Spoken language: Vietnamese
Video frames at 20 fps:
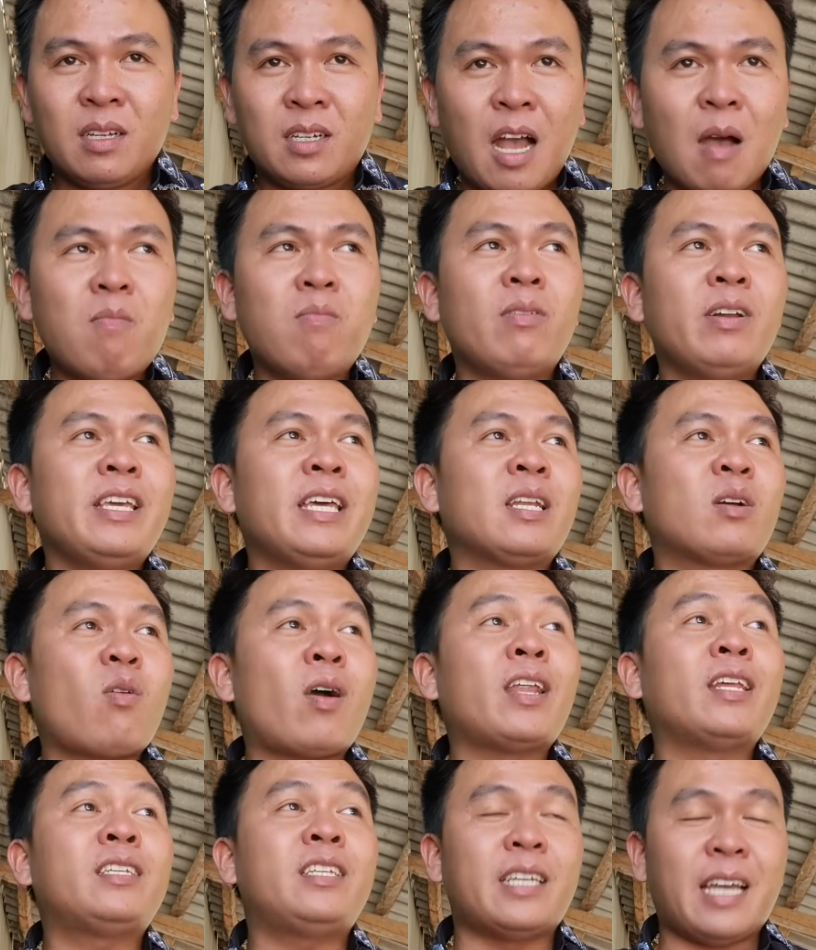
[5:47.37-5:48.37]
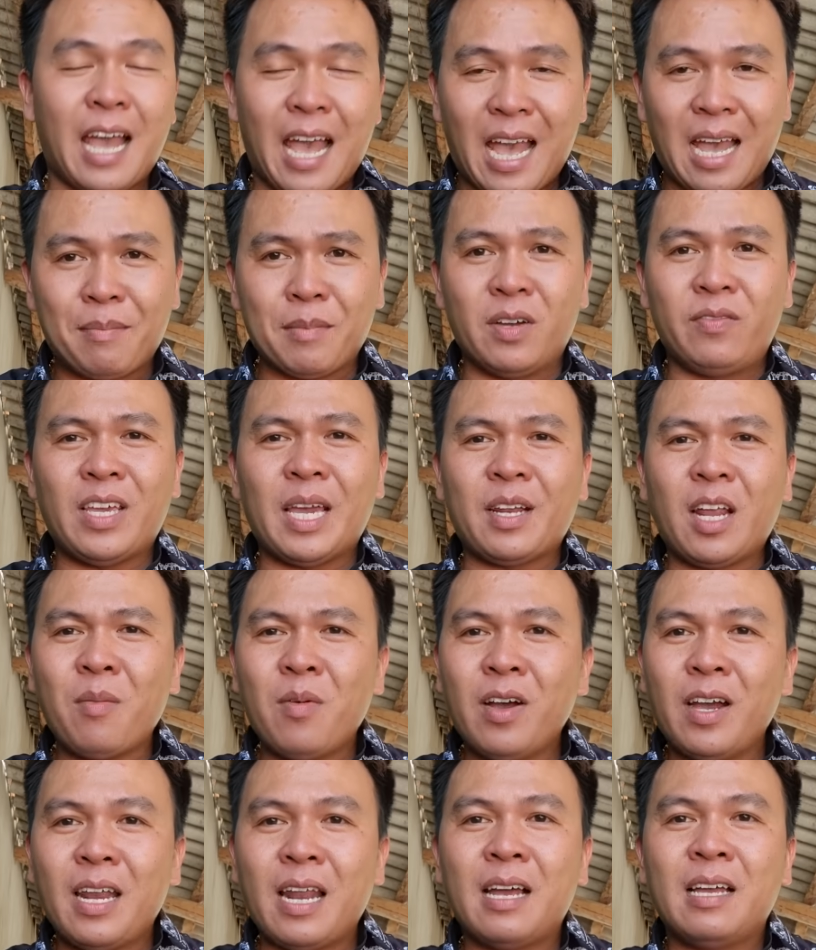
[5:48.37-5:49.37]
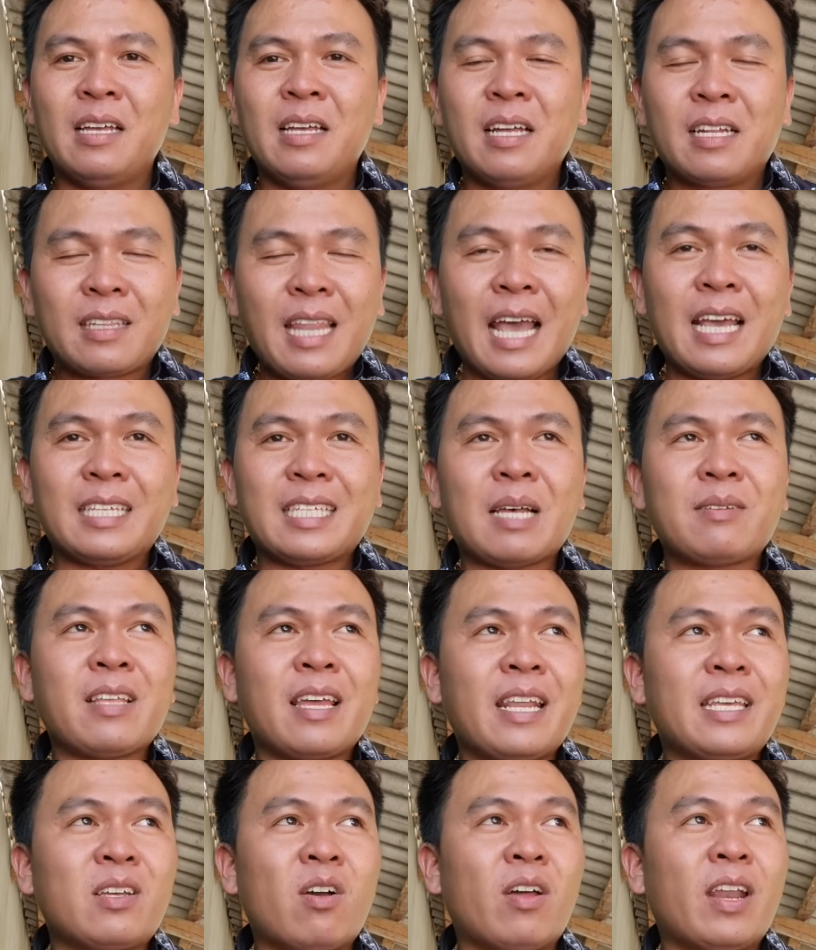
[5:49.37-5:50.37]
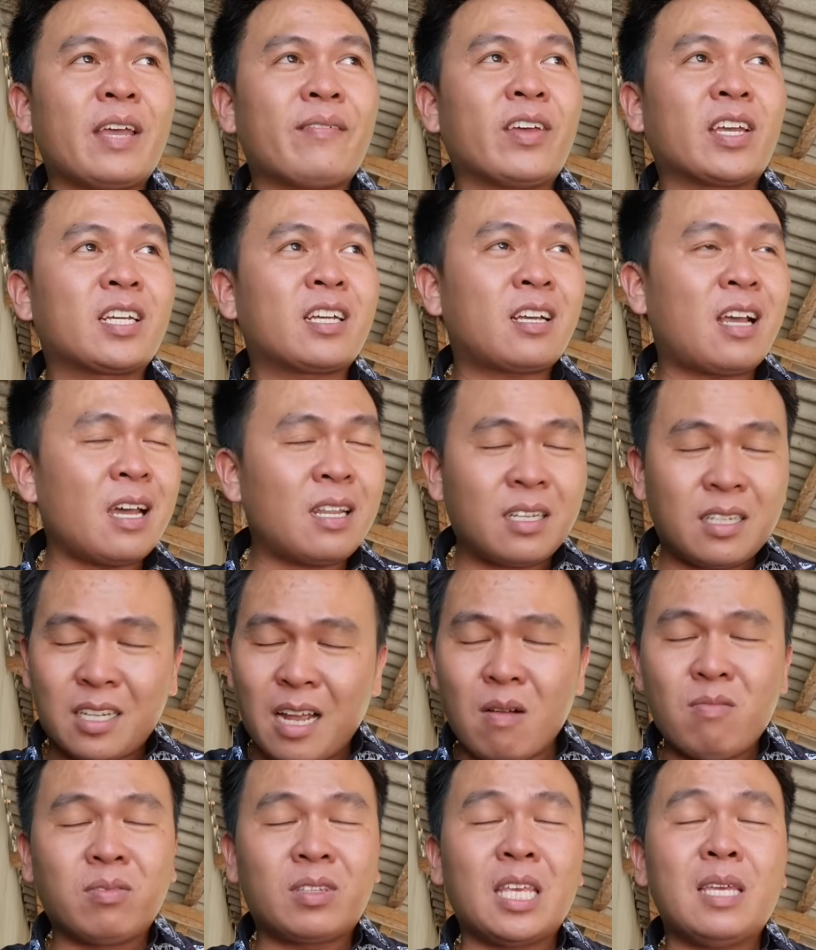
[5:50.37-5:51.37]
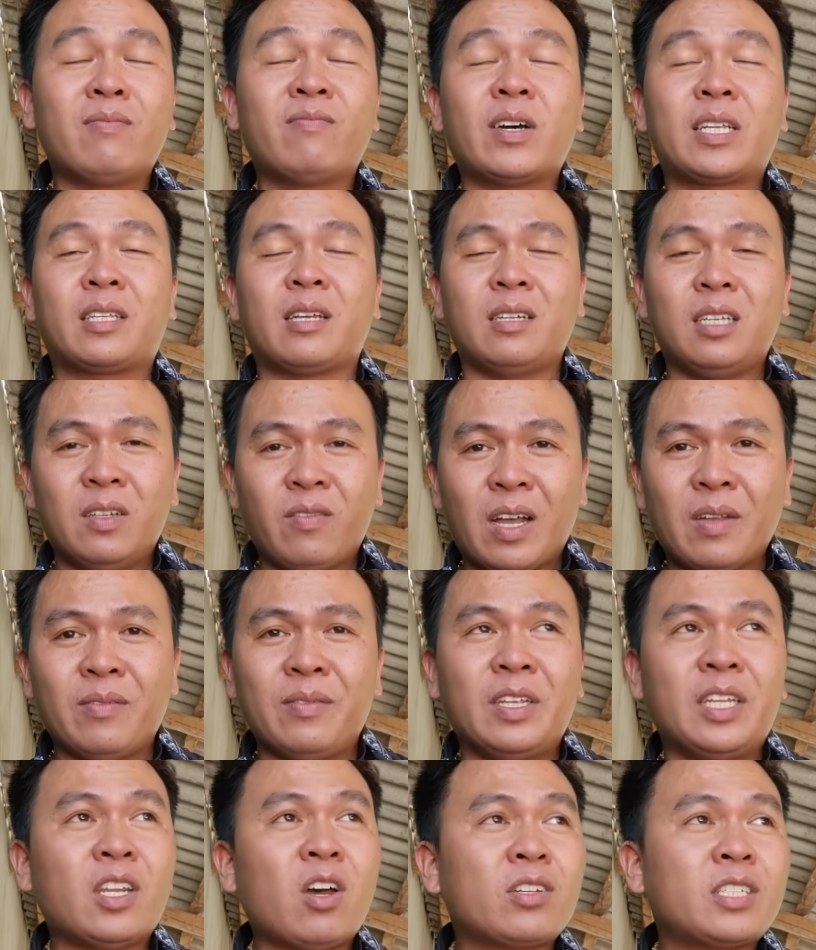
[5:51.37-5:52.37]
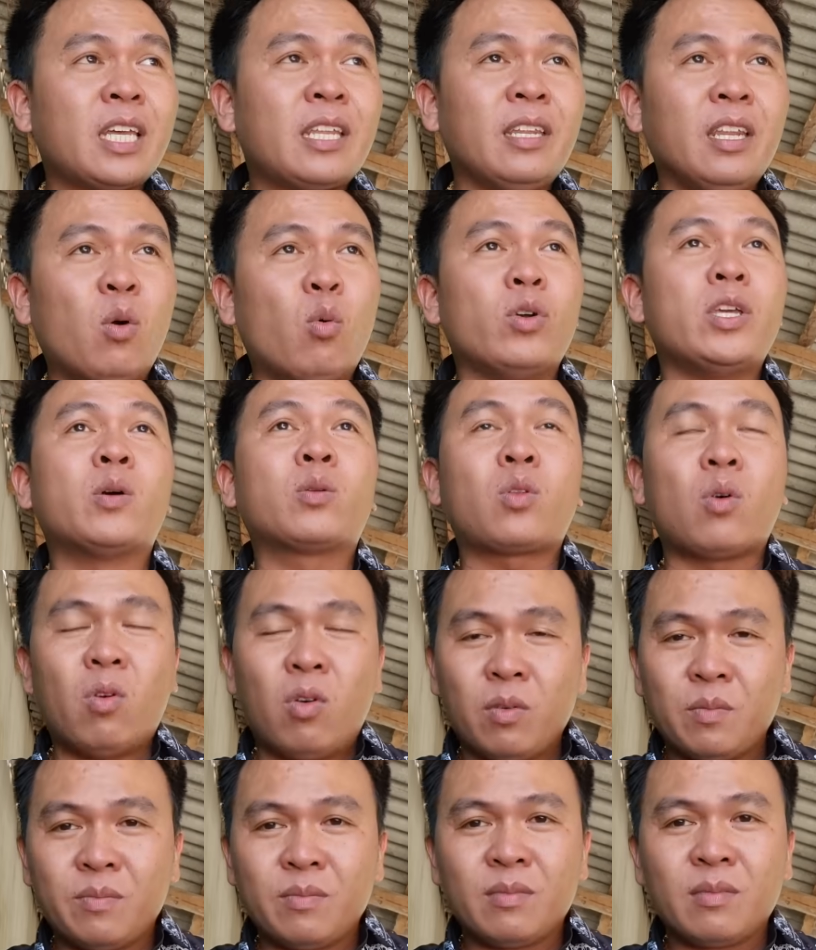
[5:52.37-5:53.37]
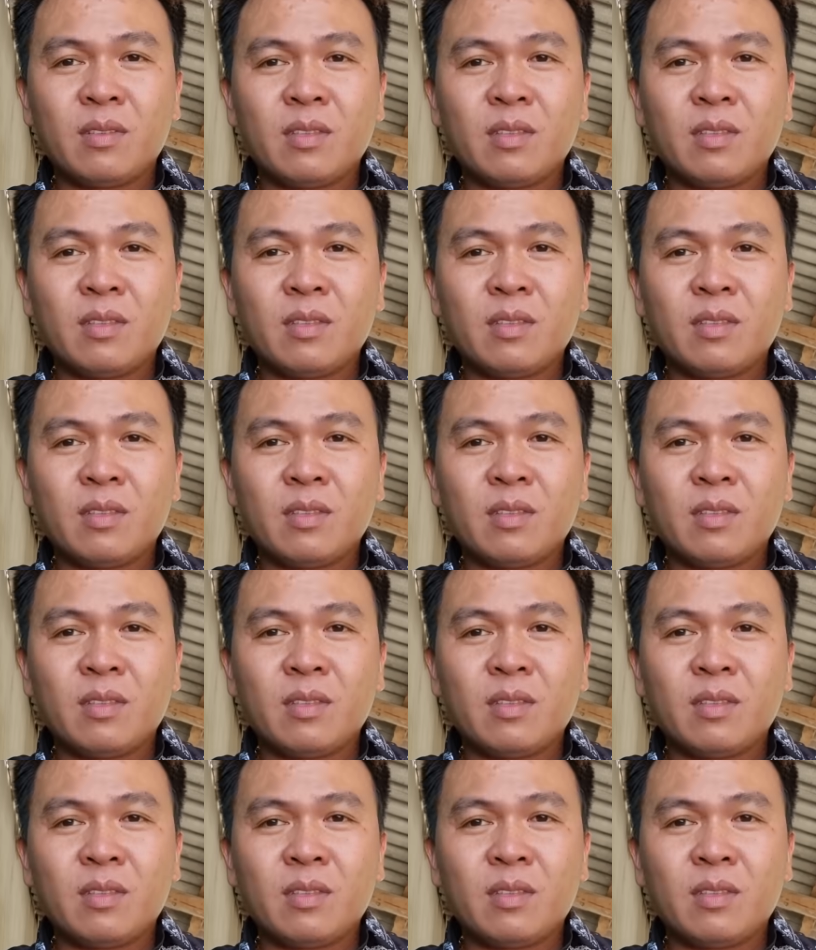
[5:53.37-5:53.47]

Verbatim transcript: không liên quan đến chị Hà bởi vì em nói mọi người là tại sao gia đình họ lại phải cất công tìm vật chứng như vậy vì nó sẽ đủ yếu tố